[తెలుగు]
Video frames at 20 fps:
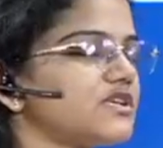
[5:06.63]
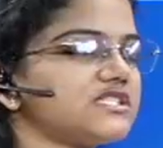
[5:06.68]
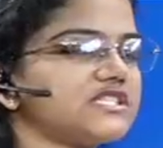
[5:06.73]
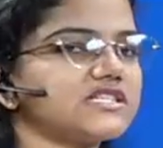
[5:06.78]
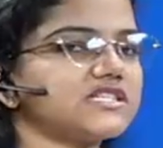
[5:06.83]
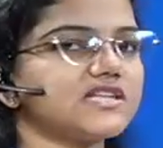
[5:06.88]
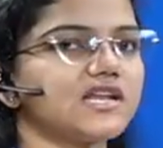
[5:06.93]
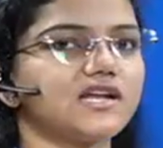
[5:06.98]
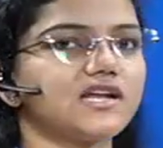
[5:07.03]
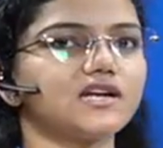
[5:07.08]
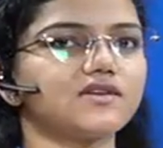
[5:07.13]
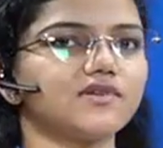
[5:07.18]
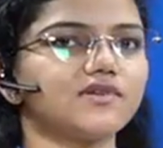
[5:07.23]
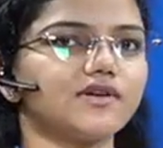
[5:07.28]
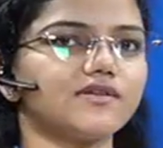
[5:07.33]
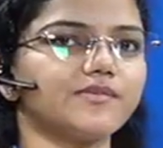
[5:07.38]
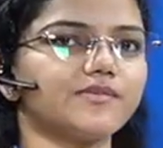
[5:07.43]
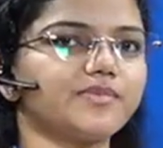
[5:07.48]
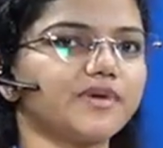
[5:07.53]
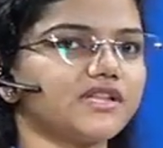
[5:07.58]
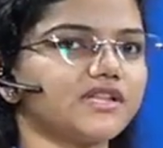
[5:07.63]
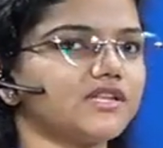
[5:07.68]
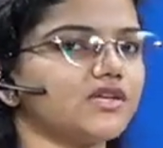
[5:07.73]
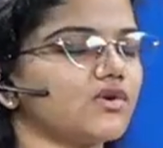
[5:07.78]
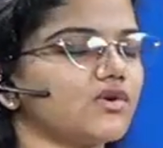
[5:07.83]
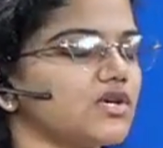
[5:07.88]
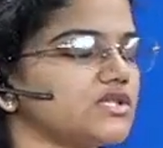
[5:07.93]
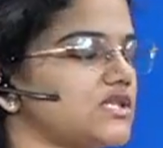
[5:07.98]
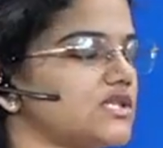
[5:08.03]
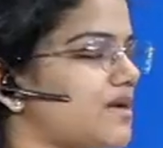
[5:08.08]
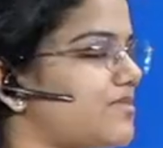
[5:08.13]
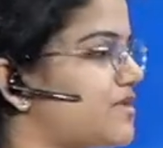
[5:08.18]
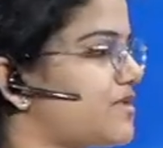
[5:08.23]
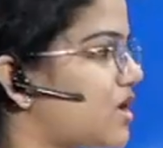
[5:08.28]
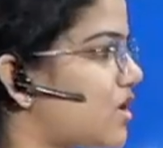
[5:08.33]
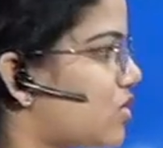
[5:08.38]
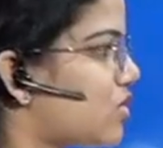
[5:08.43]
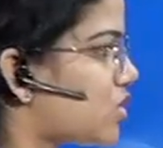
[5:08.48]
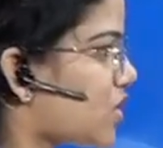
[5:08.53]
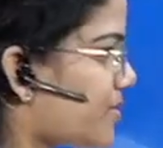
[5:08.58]
టెస్ట్లు అనేటువంటి ప్రతి ఒక్క
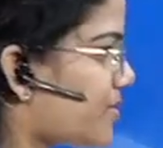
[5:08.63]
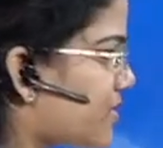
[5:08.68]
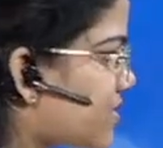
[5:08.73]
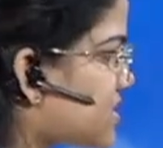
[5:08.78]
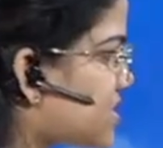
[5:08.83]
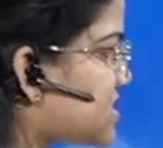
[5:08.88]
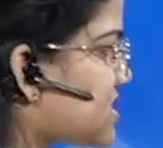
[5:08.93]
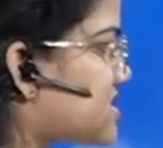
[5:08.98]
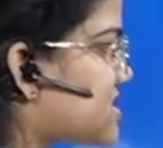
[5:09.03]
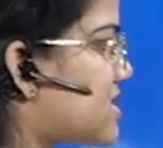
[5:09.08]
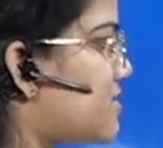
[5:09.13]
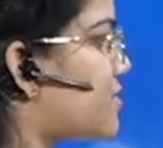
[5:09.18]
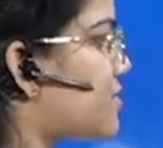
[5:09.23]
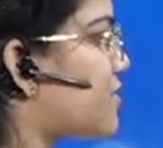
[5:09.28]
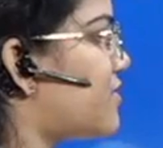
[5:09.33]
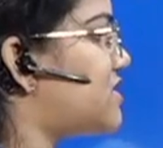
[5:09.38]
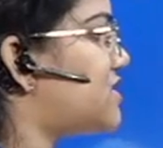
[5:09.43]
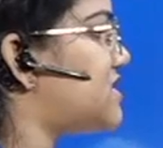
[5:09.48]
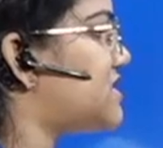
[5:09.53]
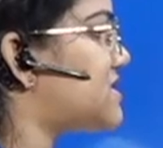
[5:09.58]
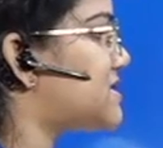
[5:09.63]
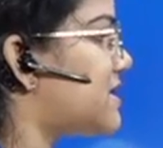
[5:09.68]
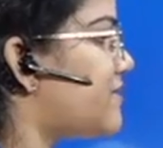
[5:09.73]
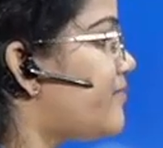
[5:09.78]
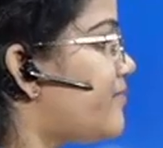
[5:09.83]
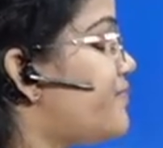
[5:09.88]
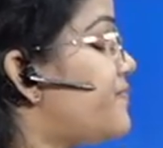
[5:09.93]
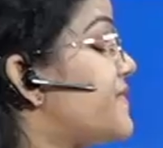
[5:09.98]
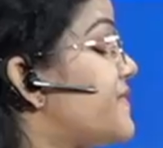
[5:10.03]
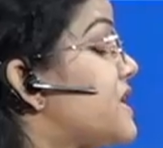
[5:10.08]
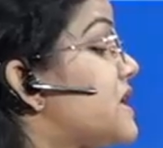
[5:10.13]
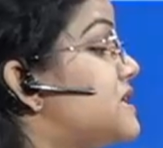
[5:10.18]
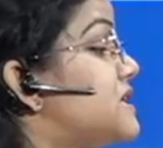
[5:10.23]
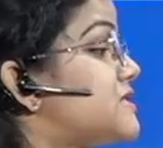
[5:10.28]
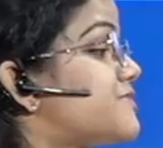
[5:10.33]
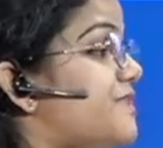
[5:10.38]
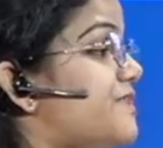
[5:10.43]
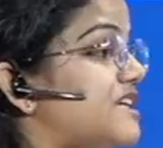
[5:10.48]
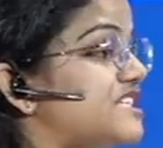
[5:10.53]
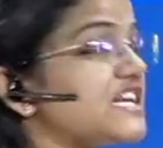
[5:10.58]
చాప్టర్లో టాపిక్ వైజ్ టెస్ట్లను ప్రొవైడ్ చేస్తాం
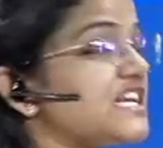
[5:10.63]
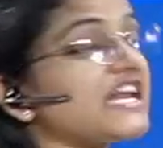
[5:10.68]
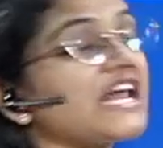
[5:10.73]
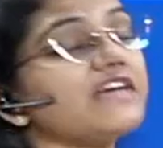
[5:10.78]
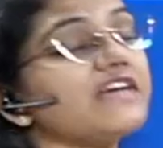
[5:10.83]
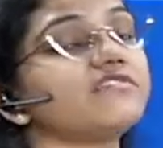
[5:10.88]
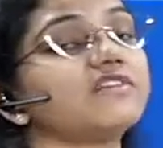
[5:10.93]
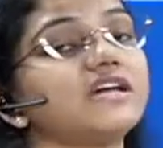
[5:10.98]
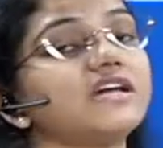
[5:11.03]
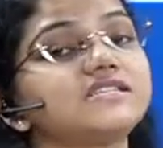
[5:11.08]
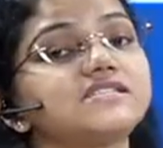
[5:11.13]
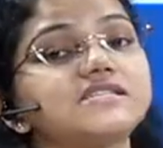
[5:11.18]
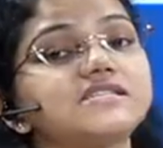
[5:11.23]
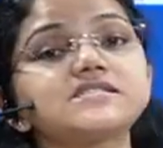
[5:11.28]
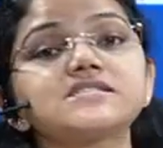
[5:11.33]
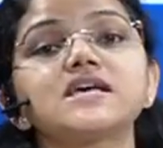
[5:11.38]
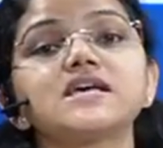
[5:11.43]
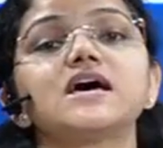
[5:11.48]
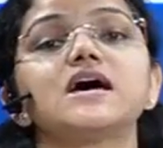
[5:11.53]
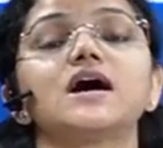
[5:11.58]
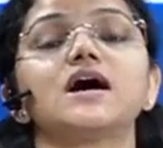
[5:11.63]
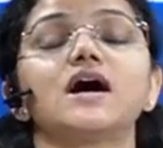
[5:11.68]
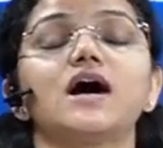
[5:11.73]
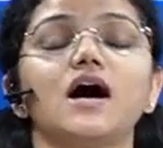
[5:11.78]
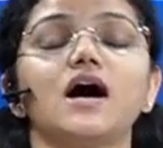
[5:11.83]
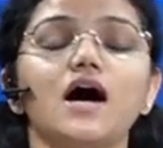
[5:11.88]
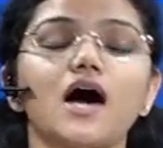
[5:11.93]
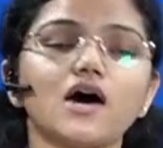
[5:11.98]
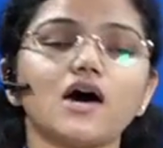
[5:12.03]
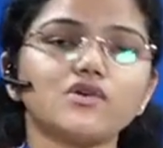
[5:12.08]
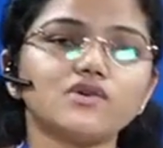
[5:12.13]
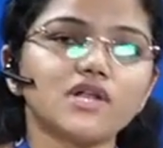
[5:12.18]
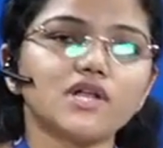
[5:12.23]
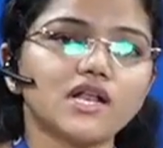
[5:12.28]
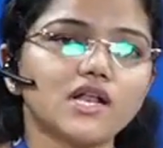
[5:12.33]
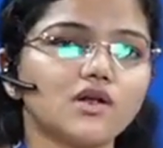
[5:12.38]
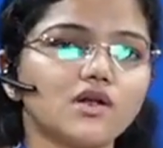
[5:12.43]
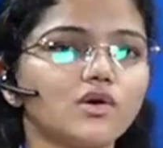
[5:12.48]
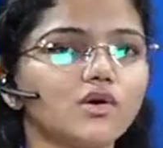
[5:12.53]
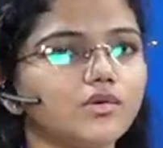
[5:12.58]
స్పెషల్ లైవ్ క్లాసెస్ ఆరు
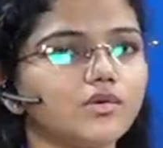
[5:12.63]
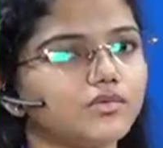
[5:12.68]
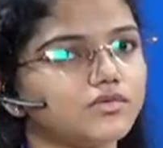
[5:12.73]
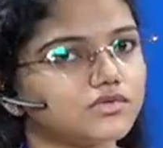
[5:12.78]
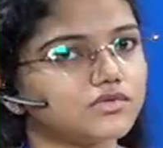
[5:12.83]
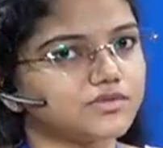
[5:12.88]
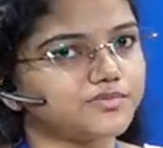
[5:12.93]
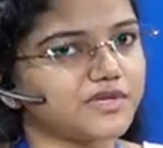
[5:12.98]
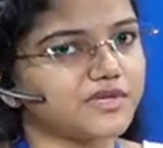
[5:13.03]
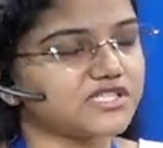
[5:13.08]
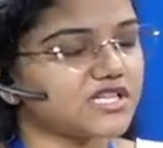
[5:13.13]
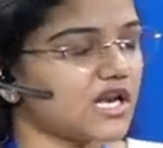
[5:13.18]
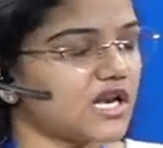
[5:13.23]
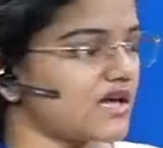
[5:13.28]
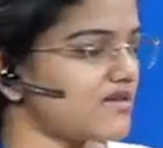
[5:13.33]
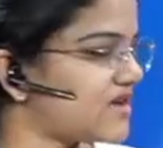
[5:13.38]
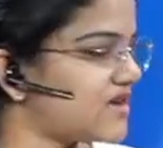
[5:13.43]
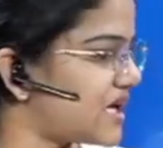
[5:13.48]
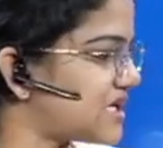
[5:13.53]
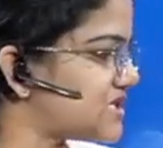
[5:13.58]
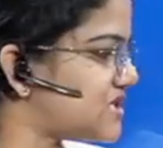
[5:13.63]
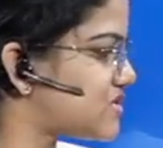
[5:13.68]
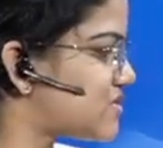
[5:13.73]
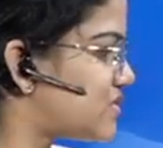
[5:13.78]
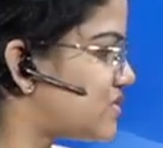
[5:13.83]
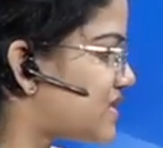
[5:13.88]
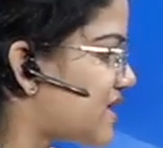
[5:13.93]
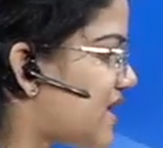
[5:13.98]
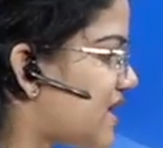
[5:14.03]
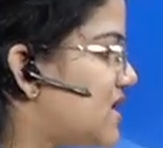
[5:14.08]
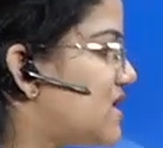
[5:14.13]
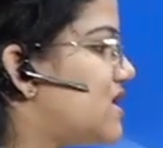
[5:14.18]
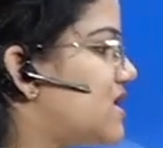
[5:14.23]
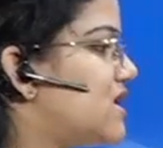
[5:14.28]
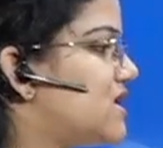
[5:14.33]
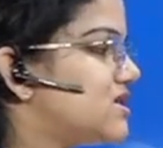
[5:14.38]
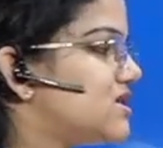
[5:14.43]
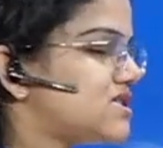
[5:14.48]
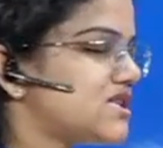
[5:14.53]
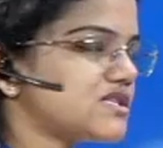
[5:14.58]
నెలలు స్పెషల్ లైవ్ క్లాసెస్ ఉంటాయి
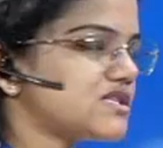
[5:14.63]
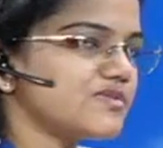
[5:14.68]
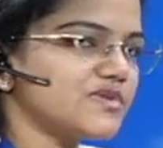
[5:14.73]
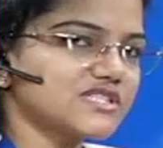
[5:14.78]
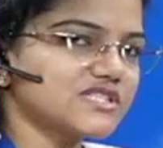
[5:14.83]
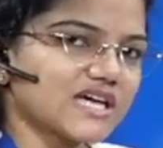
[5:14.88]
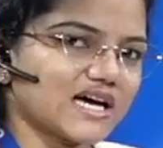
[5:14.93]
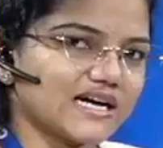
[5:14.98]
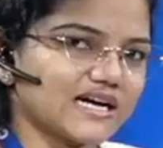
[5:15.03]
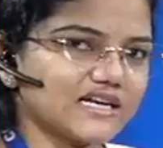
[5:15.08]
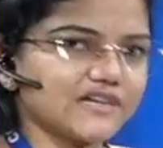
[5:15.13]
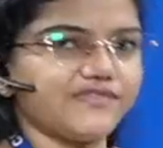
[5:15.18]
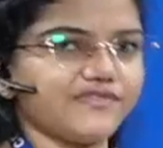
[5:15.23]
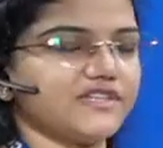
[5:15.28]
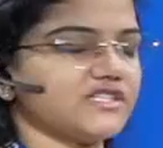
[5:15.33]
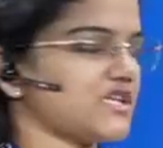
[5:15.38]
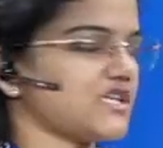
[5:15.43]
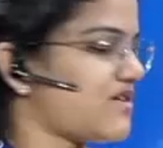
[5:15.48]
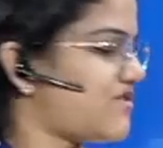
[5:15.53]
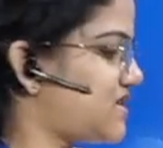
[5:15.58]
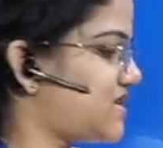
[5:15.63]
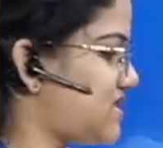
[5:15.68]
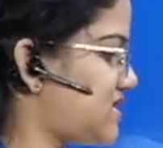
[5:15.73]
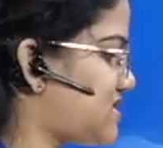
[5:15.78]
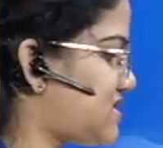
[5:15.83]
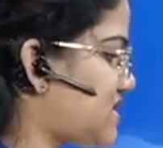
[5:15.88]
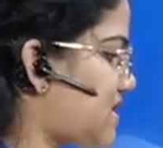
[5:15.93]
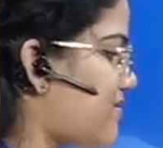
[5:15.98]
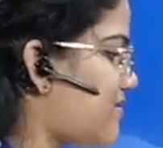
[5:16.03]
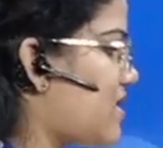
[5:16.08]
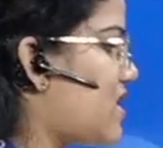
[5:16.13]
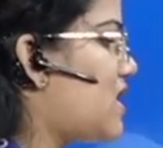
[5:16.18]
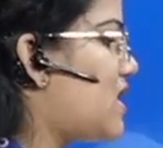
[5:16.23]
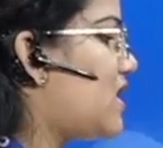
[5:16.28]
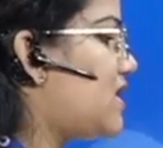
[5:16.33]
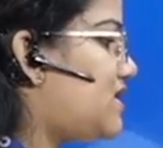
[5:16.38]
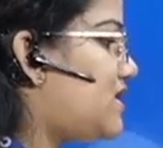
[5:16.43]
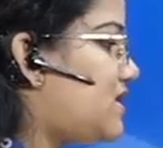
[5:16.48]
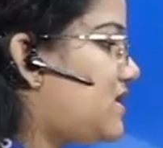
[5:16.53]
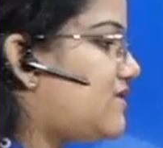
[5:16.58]
సిక్స్ మంత్స్ కరెంట్ అఫైర్స్ కవర్ చేస్తాం
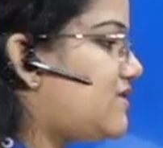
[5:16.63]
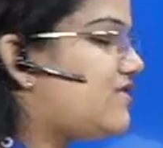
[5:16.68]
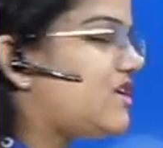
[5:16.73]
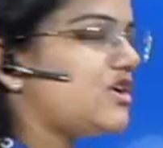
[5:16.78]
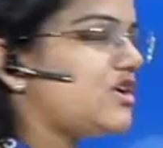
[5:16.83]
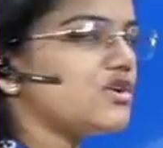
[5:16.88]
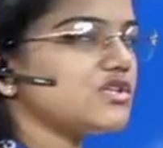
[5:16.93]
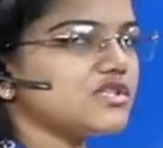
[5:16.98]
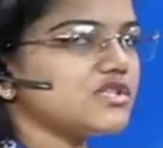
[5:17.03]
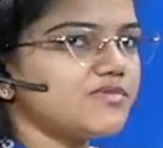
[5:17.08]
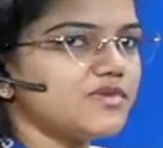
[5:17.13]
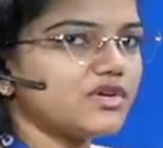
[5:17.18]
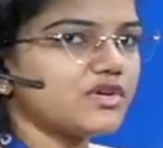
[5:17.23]
ఈ వీడియోస్ని మీరు